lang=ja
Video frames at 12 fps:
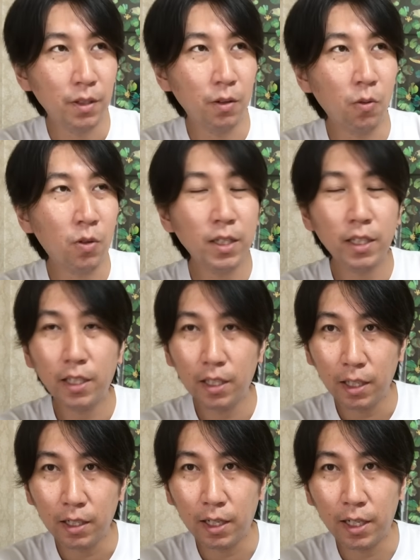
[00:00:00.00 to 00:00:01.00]
お金で
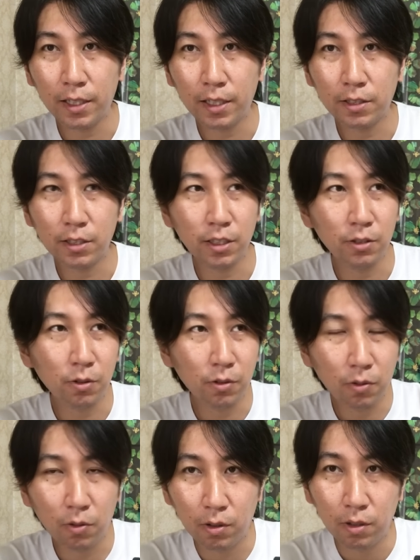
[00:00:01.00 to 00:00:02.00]
ね解決してそれを
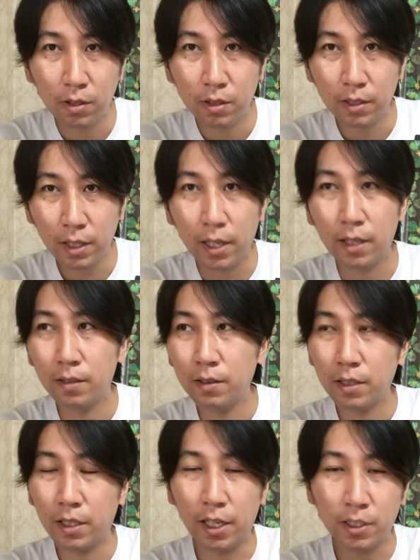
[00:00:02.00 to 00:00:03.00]
こうね
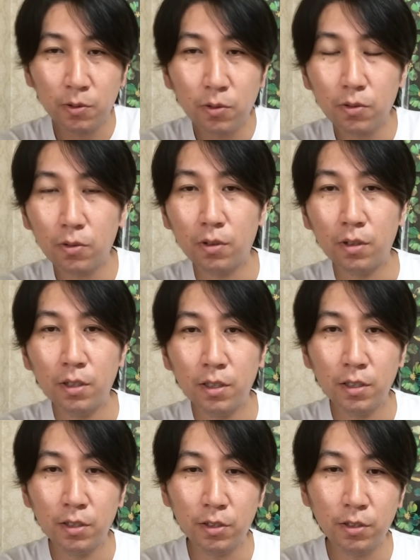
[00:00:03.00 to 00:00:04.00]
消そうと
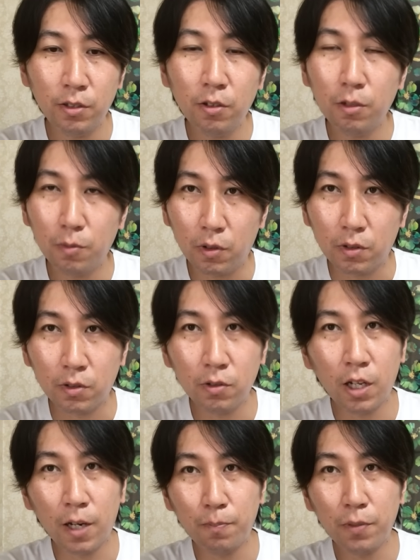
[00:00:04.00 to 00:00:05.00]
するよりもそ
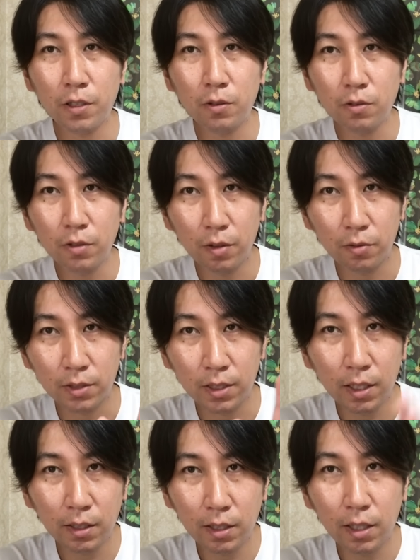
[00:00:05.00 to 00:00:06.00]
の800億円を
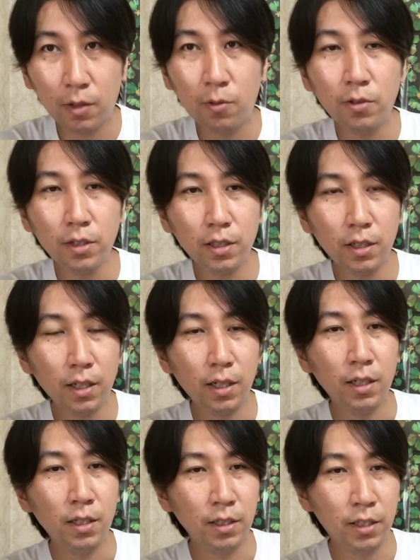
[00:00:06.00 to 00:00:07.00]
使ってこういっ
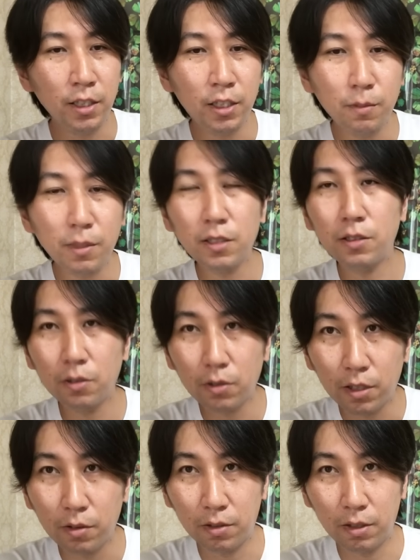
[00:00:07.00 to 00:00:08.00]
たできますよっ
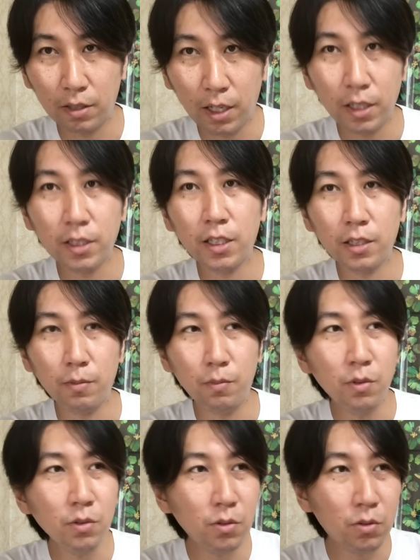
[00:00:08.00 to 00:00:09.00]
て言ってる会社に
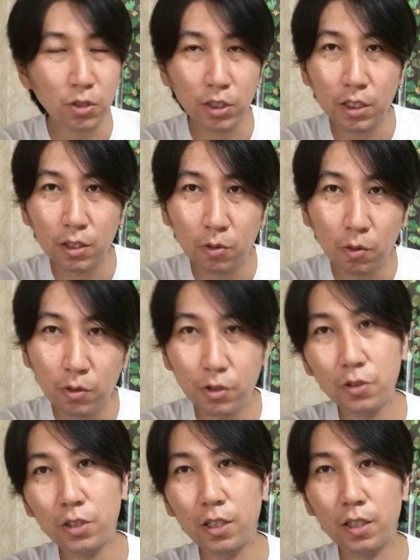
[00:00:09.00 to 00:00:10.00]
もっと資金投
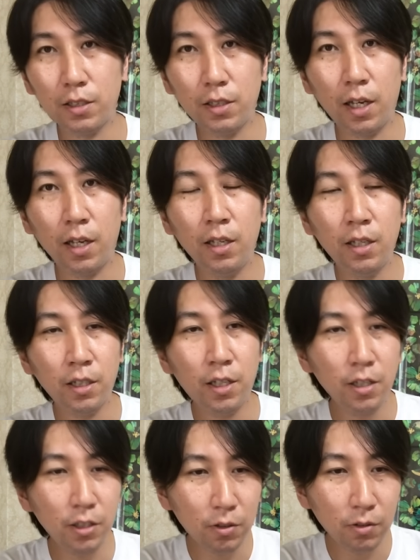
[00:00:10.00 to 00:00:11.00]
入してですね
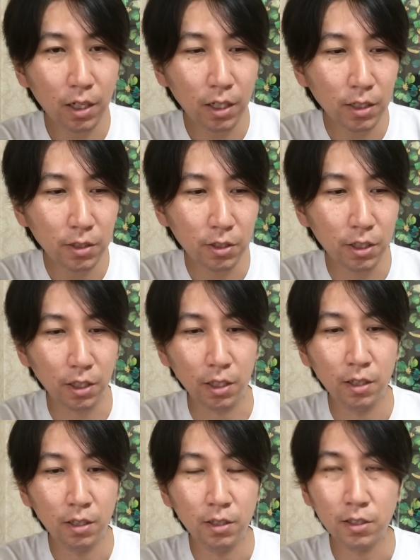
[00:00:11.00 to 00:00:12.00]
研究開発費に
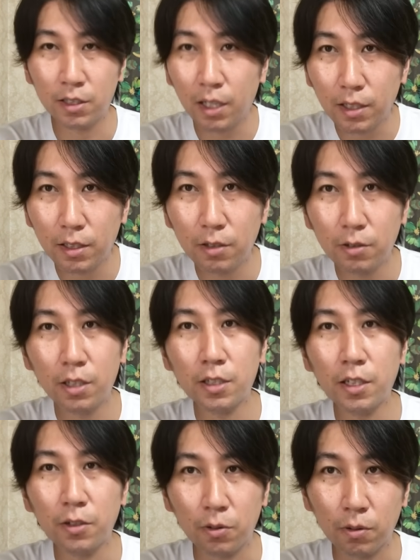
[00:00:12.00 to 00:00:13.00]
使ってくだ
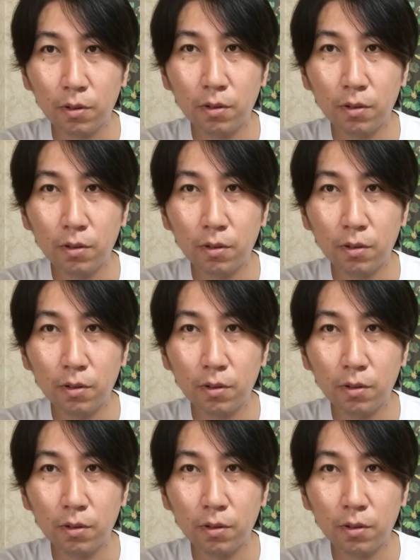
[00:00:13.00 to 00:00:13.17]
さいよと